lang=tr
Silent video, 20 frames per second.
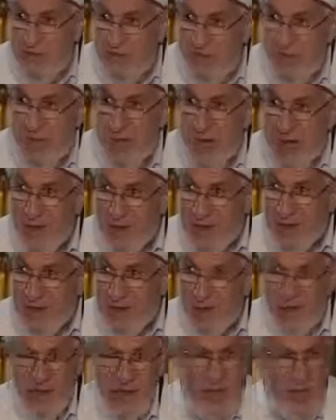kılmaya
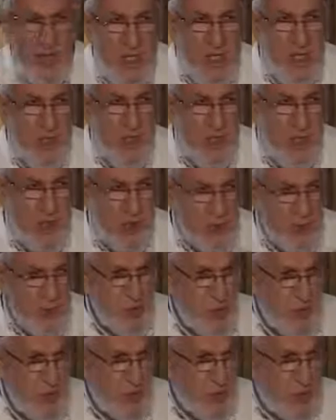gelmesin. Ağır
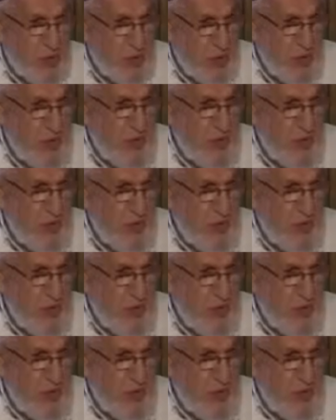söylüyor.